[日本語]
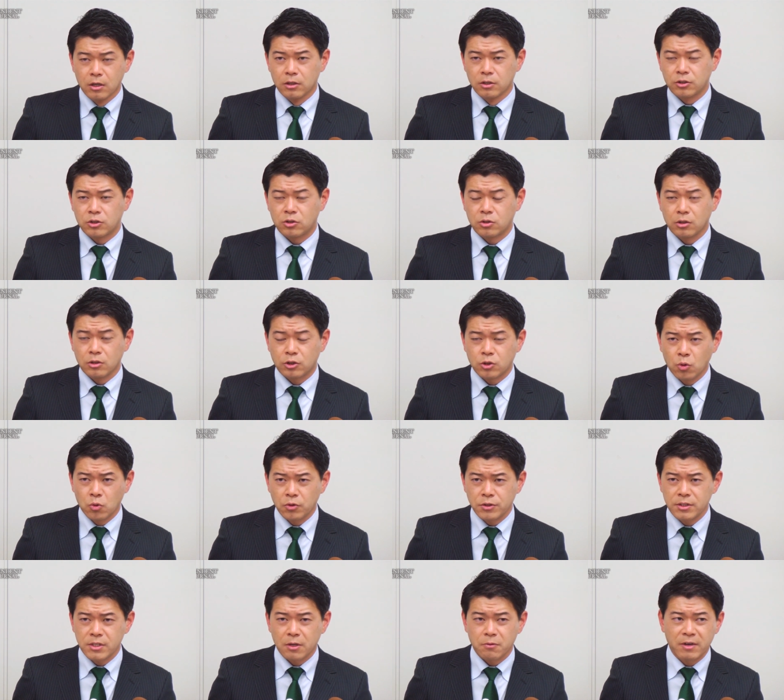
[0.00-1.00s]
消
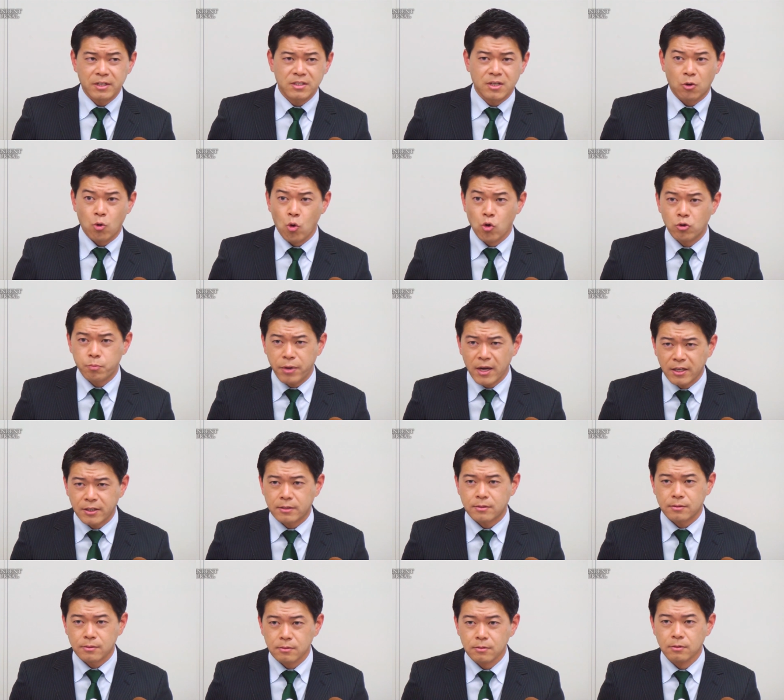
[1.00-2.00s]
費税わずか6%で
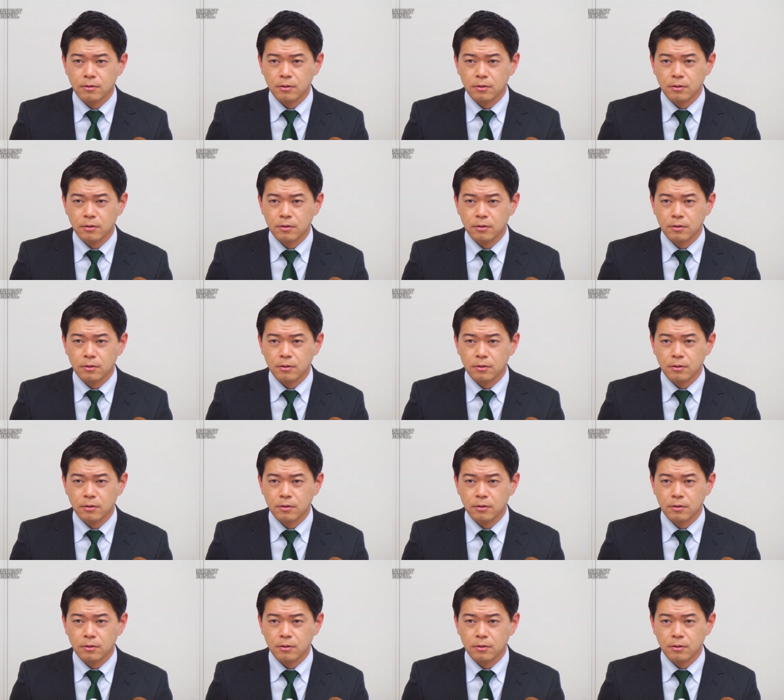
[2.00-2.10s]
す